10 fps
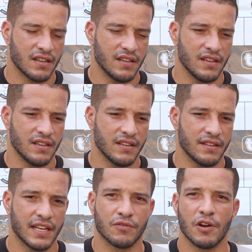
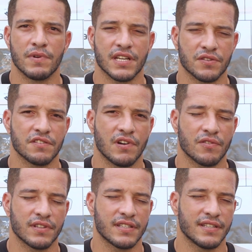que naturalmente as coisas vão
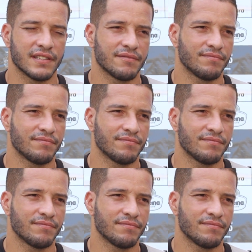acontecer.